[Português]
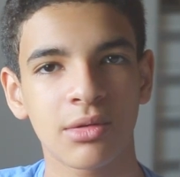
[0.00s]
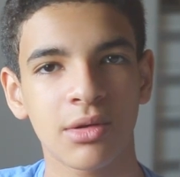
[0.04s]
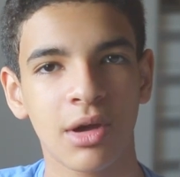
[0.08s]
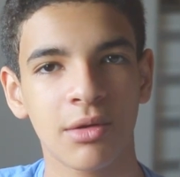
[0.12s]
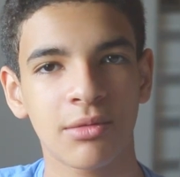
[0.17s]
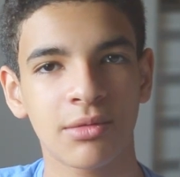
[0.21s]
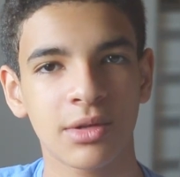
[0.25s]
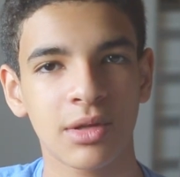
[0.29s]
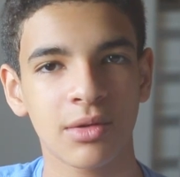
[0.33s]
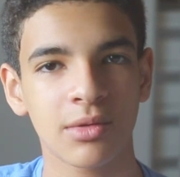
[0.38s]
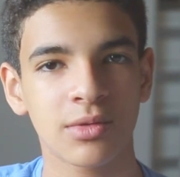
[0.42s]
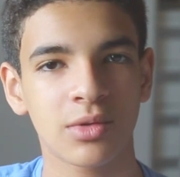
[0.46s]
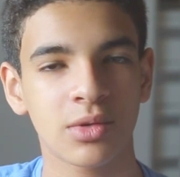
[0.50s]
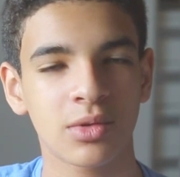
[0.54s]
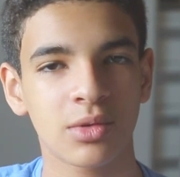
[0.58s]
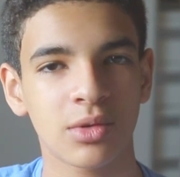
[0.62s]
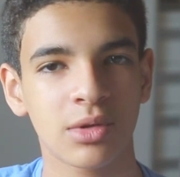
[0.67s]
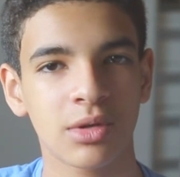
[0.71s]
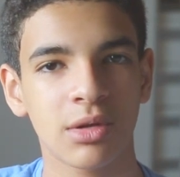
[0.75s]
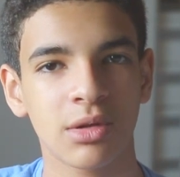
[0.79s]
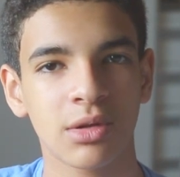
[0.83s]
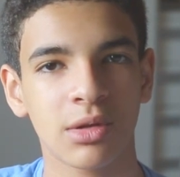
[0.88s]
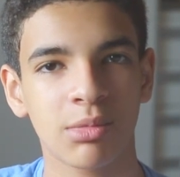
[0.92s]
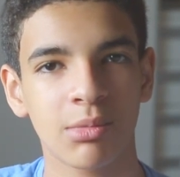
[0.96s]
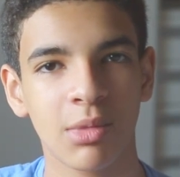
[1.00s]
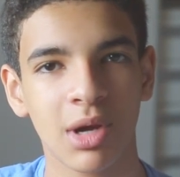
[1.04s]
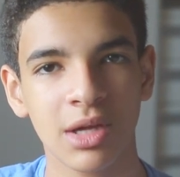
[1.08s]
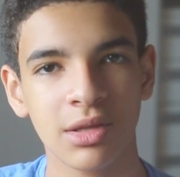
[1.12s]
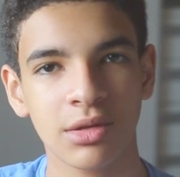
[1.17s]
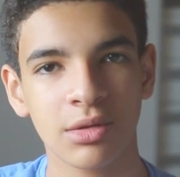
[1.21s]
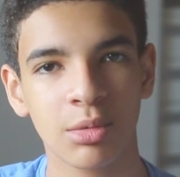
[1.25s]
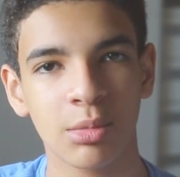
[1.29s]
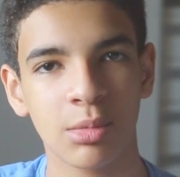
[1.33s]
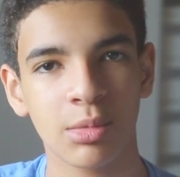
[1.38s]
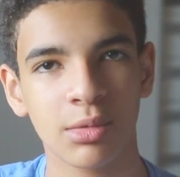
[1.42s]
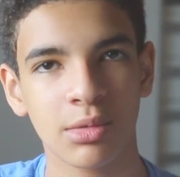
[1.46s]
a Vinef Tutorials
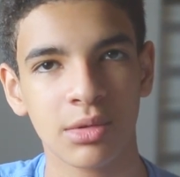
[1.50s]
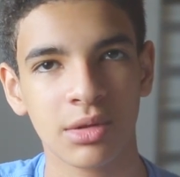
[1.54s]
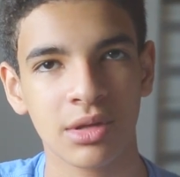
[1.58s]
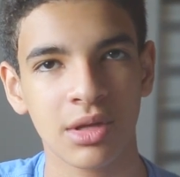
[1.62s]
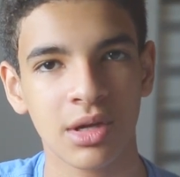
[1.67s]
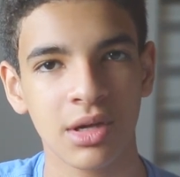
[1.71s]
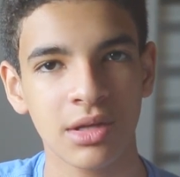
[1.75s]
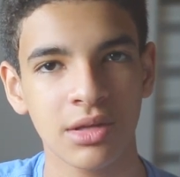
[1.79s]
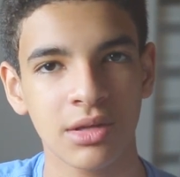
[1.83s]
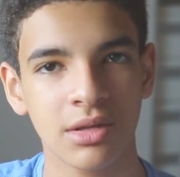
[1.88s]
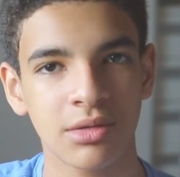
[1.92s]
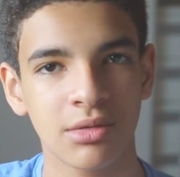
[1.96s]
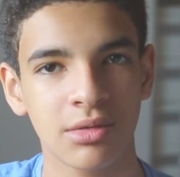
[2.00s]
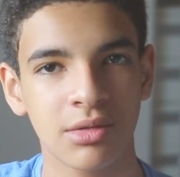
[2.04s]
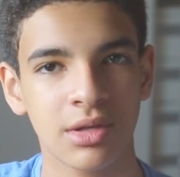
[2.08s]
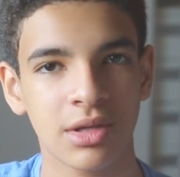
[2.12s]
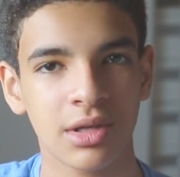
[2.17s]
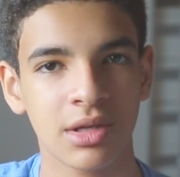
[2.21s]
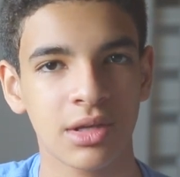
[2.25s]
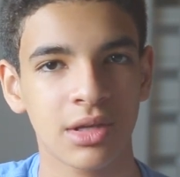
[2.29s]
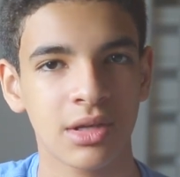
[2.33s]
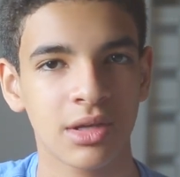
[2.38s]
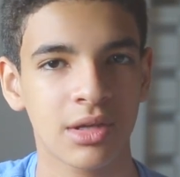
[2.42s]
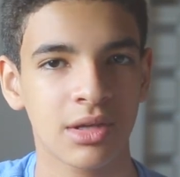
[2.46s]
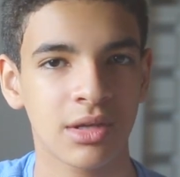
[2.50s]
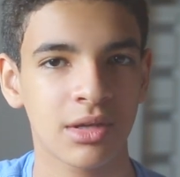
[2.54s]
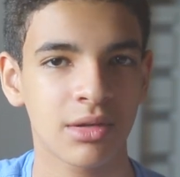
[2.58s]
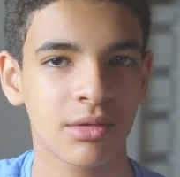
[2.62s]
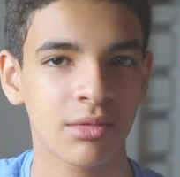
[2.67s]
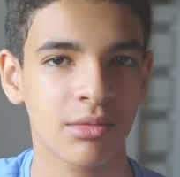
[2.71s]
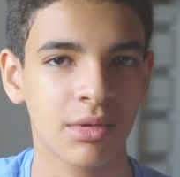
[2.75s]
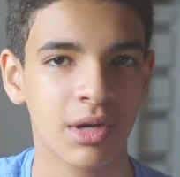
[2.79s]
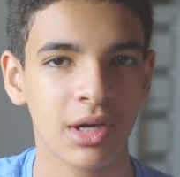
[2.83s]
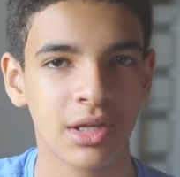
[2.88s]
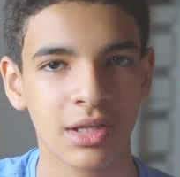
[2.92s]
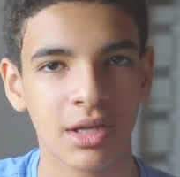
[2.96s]
mais como um site do que
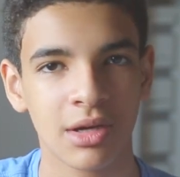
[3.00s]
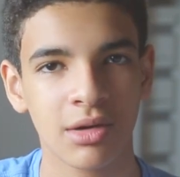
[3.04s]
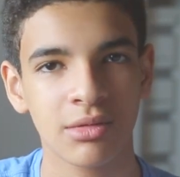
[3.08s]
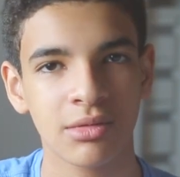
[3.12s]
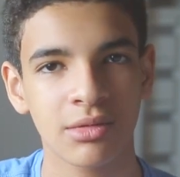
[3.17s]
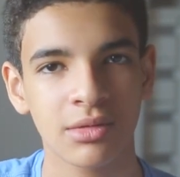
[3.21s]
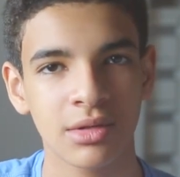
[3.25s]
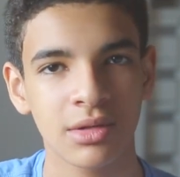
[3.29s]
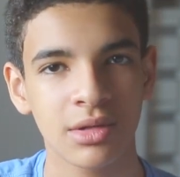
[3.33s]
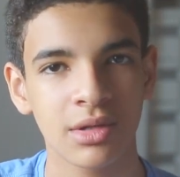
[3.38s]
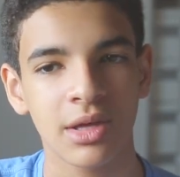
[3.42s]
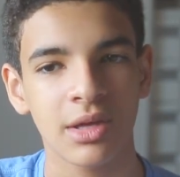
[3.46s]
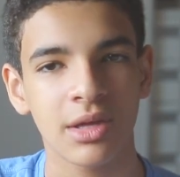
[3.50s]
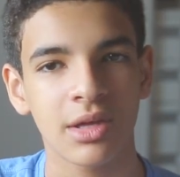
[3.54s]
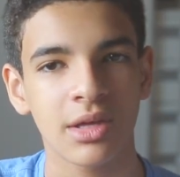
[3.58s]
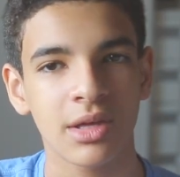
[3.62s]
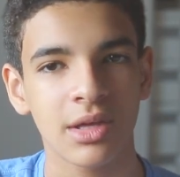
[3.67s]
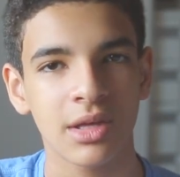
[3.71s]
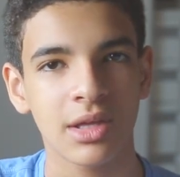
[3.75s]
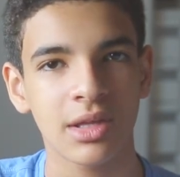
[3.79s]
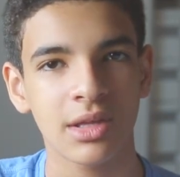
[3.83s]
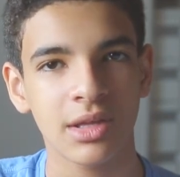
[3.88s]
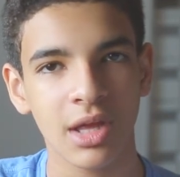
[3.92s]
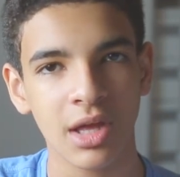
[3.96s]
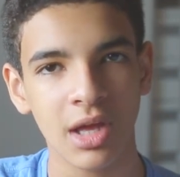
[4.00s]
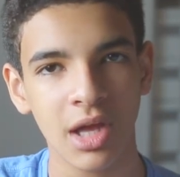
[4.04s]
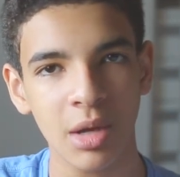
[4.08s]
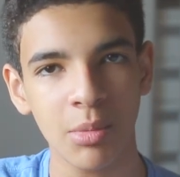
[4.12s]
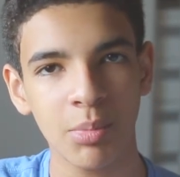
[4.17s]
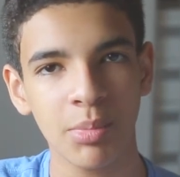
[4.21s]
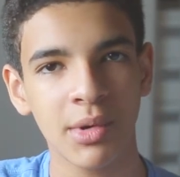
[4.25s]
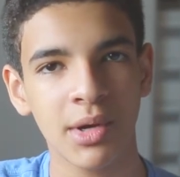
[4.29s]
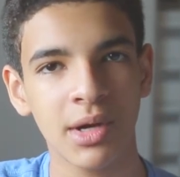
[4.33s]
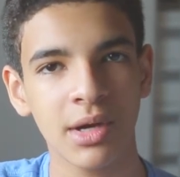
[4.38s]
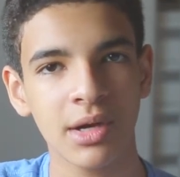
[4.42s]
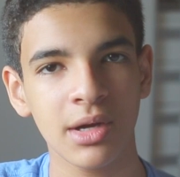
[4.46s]
um canal, e na
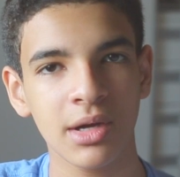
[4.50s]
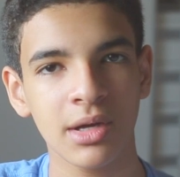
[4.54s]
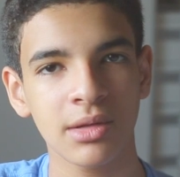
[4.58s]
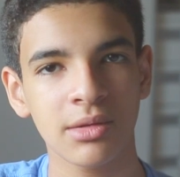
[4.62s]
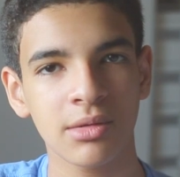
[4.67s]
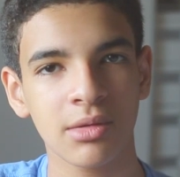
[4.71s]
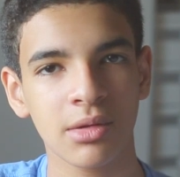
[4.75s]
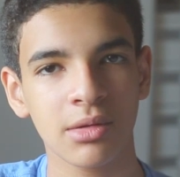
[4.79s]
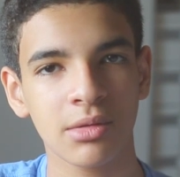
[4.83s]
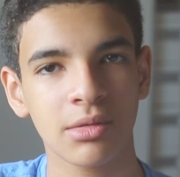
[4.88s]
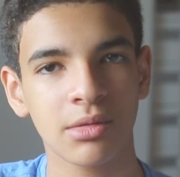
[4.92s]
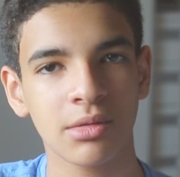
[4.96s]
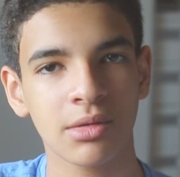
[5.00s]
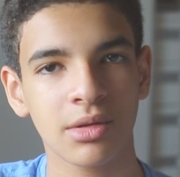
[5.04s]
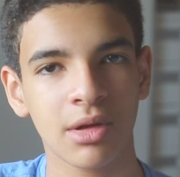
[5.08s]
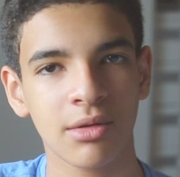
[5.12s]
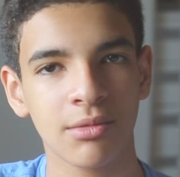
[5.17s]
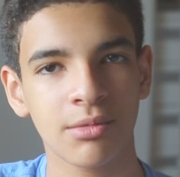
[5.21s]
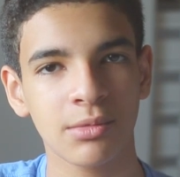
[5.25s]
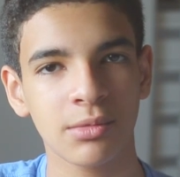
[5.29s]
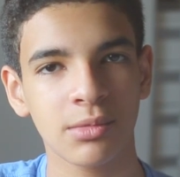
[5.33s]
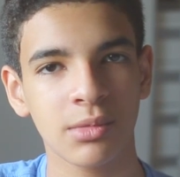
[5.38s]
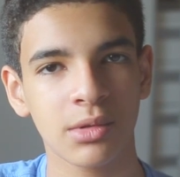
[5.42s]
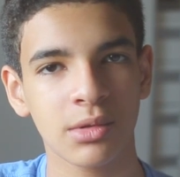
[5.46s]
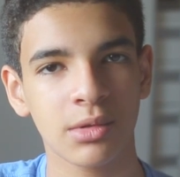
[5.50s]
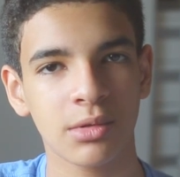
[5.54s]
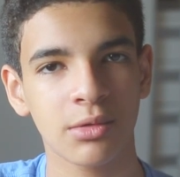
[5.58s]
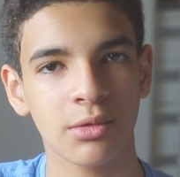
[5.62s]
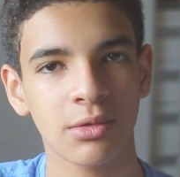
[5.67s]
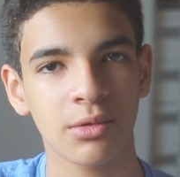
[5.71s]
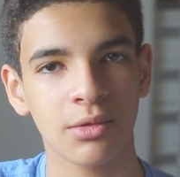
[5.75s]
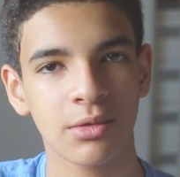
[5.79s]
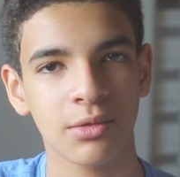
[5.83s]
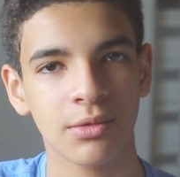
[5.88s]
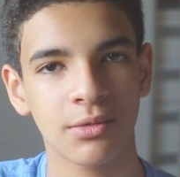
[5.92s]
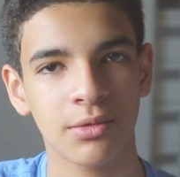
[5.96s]
época nós usávamos
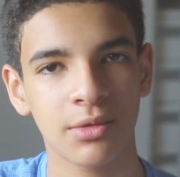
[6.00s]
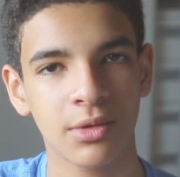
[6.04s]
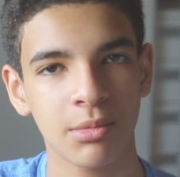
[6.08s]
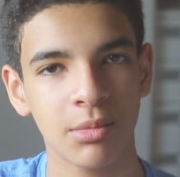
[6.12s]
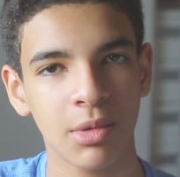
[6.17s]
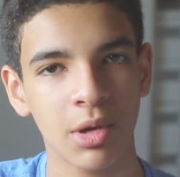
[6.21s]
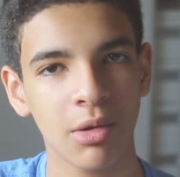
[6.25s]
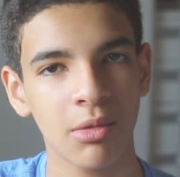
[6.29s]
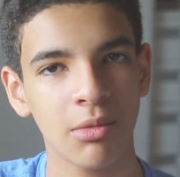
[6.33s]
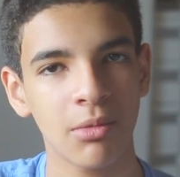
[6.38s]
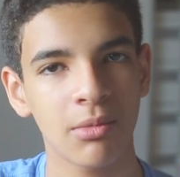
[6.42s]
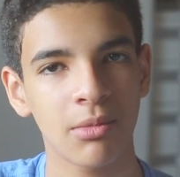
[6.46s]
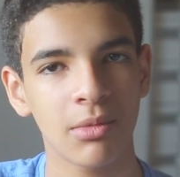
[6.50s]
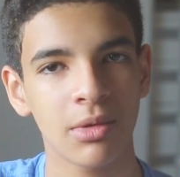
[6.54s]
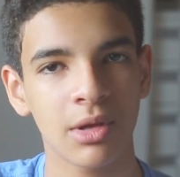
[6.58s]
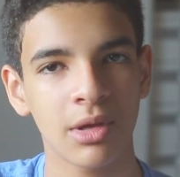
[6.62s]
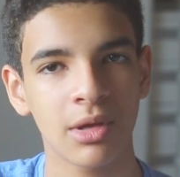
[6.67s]
o Vimeo,